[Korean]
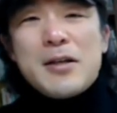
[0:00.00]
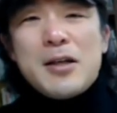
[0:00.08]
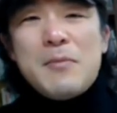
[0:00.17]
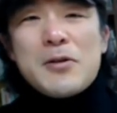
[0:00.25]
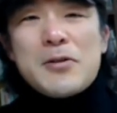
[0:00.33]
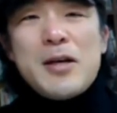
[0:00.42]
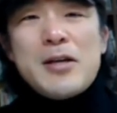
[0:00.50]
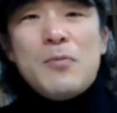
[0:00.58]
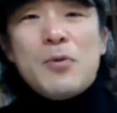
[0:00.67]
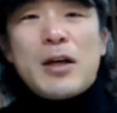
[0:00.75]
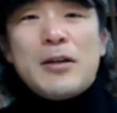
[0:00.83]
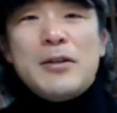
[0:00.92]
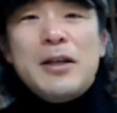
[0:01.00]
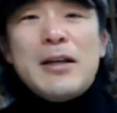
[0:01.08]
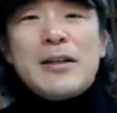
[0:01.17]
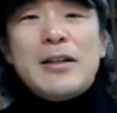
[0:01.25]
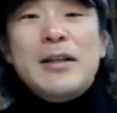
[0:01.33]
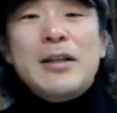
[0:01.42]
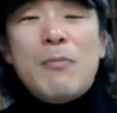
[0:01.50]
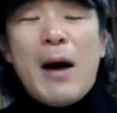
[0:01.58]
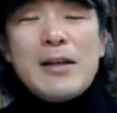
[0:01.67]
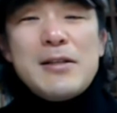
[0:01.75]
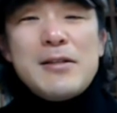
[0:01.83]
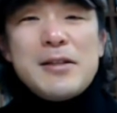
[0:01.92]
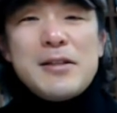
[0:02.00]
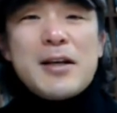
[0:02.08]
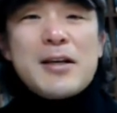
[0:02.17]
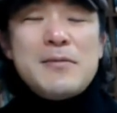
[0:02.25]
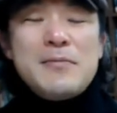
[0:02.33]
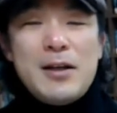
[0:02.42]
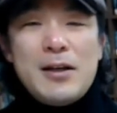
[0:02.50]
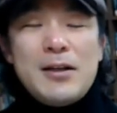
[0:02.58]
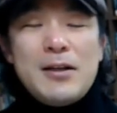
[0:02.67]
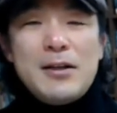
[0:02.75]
생기면서 예전보다는 글을 더 많이 쓰기 시작했습니다.